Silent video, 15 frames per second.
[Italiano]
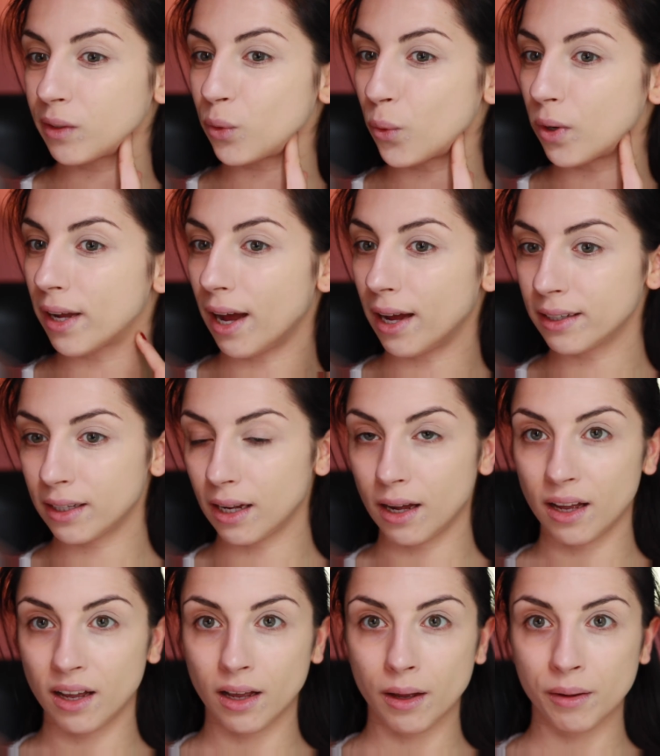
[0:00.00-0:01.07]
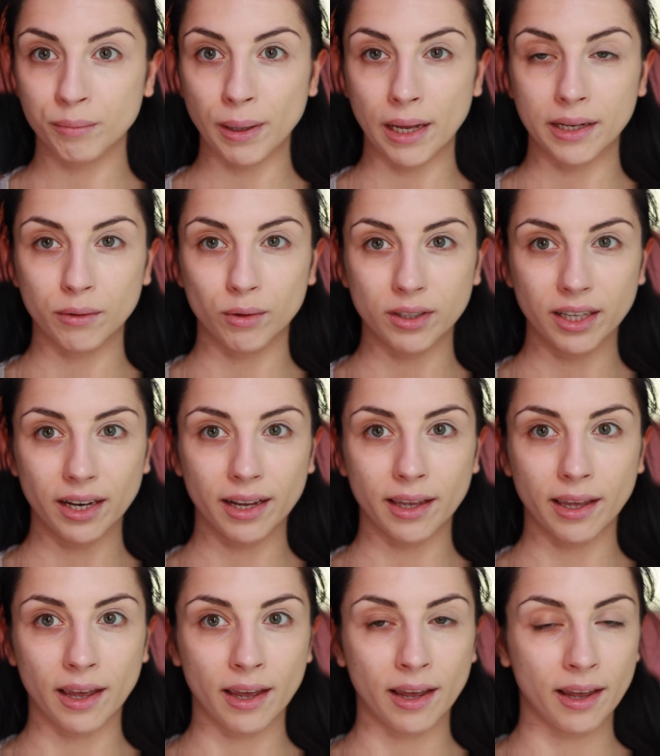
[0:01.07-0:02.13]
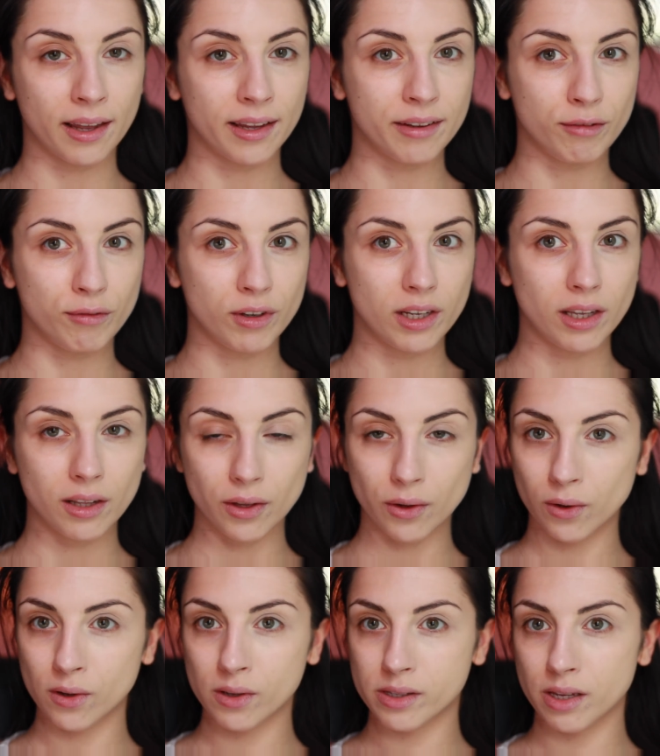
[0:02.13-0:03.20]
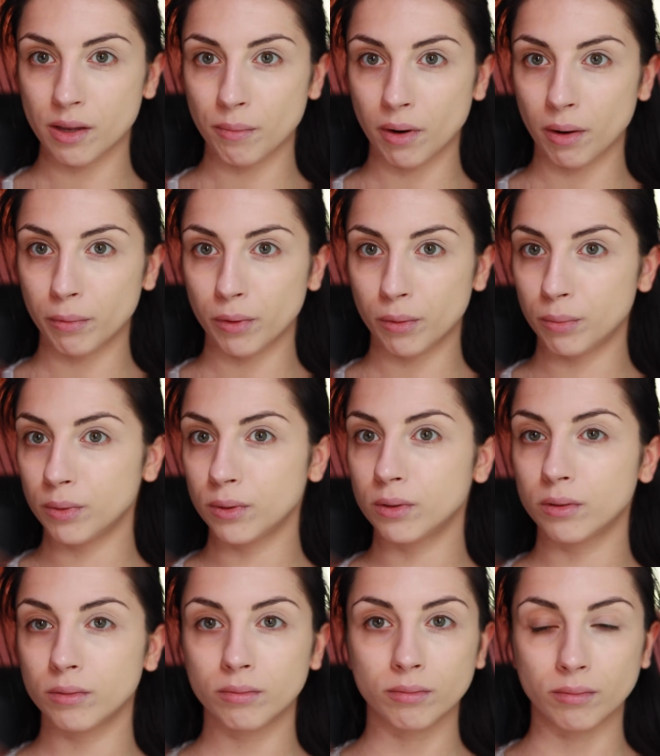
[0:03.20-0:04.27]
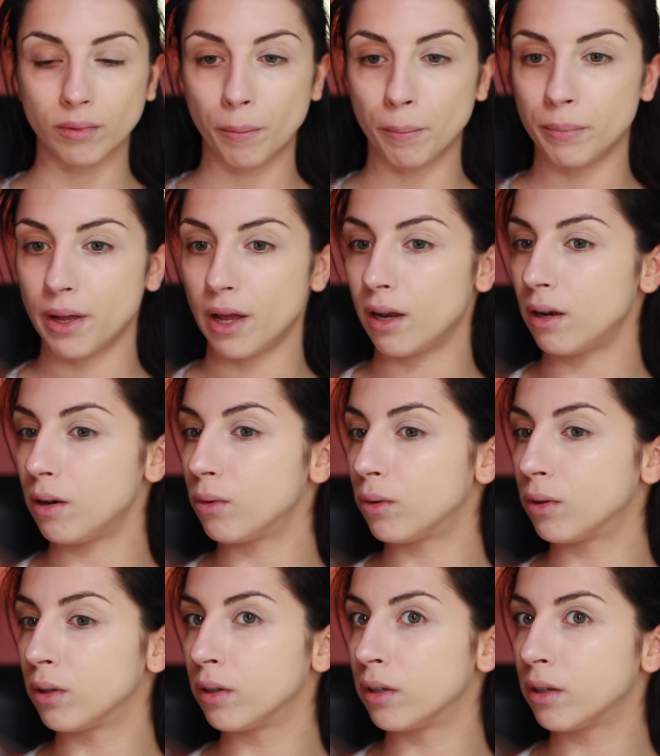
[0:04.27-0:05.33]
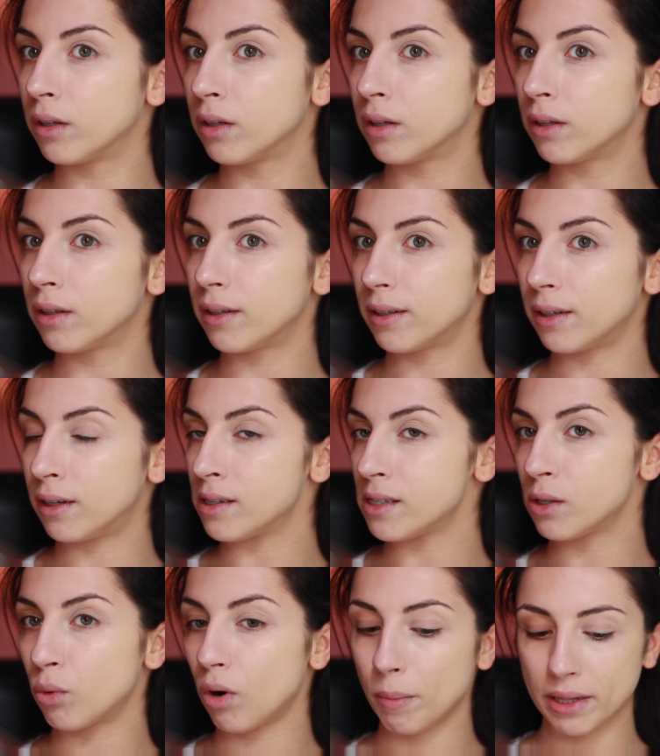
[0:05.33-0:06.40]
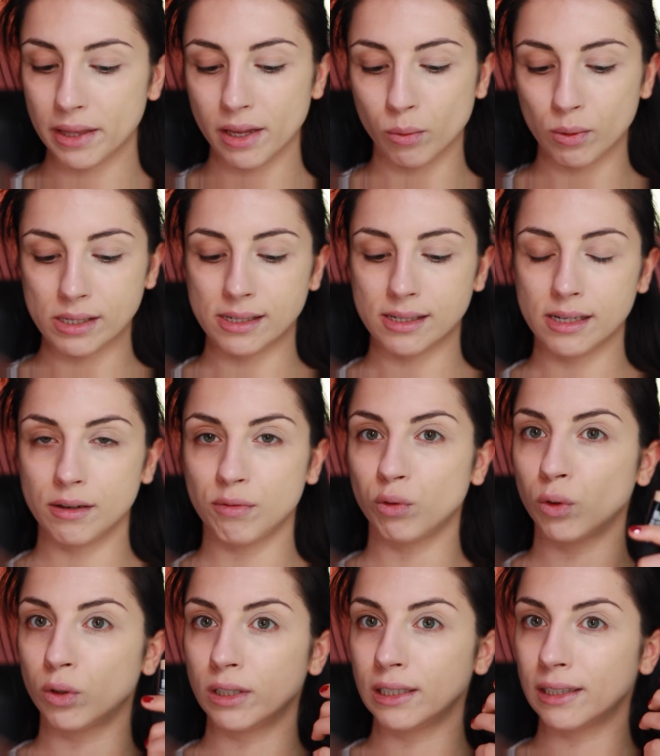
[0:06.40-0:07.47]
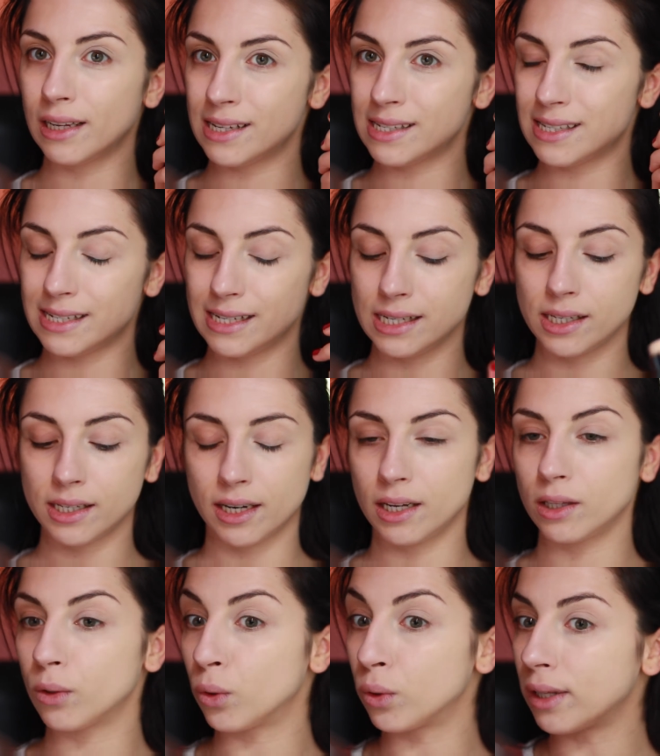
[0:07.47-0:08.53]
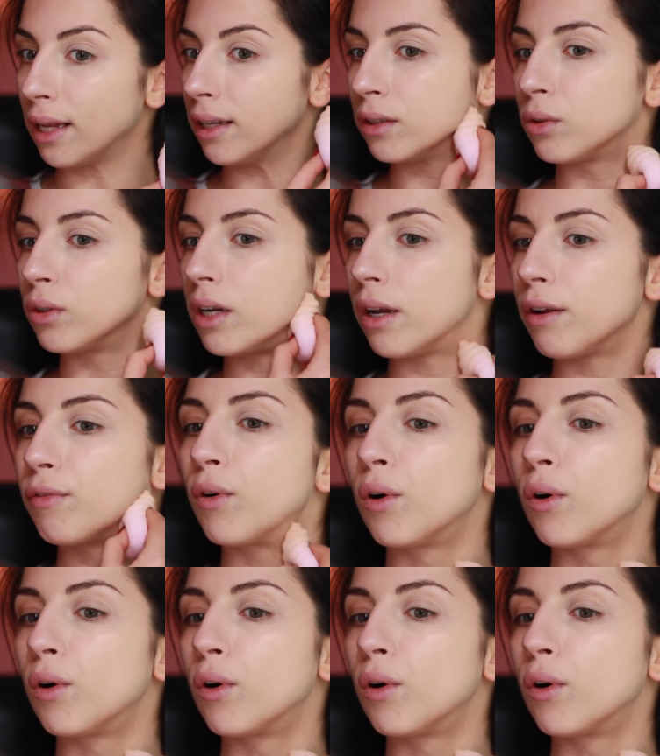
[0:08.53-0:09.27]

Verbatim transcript: truccata. Beh, devo dire che in video sembra proprio bello. Eh, sicuramente questi fondotinta in stick rendono tanto nelle